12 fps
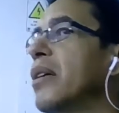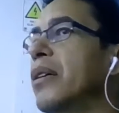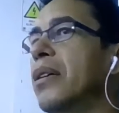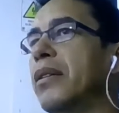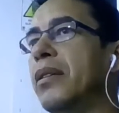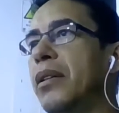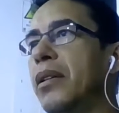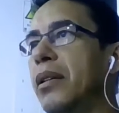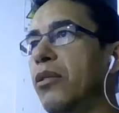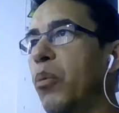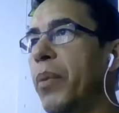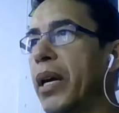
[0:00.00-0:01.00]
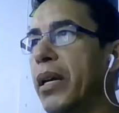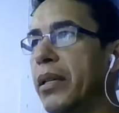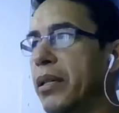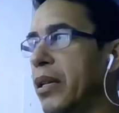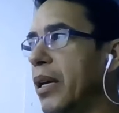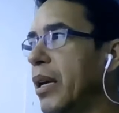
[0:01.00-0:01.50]
eh, si
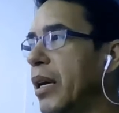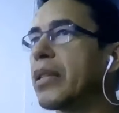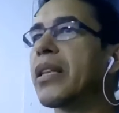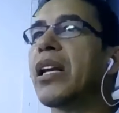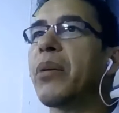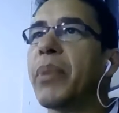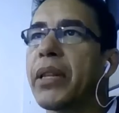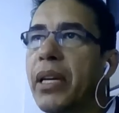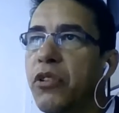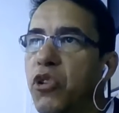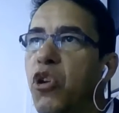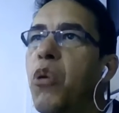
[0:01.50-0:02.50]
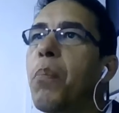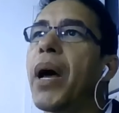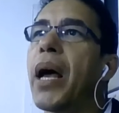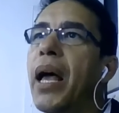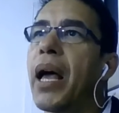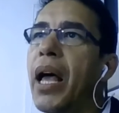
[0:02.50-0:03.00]
tomas esta alimentación
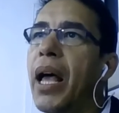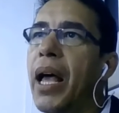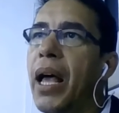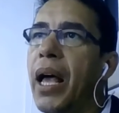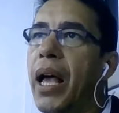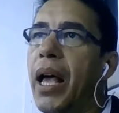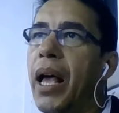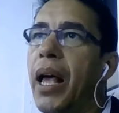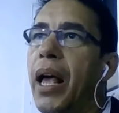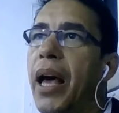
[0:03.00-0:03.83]
va a,